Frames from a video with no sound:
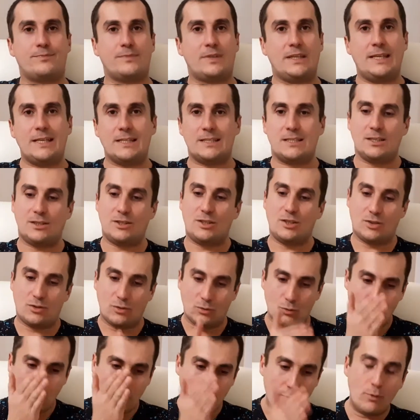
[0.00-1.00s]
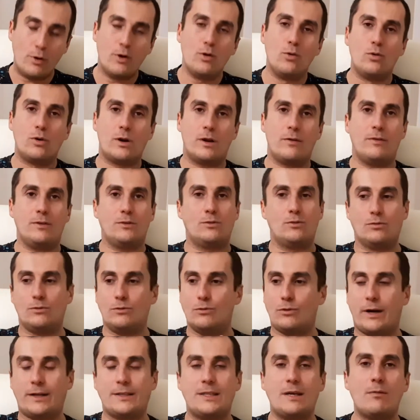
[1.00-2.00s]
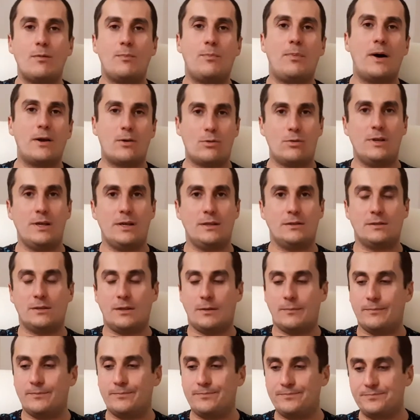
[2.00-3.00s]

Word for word: если ты нулевой уровень, то ну хотя бы пару лет там,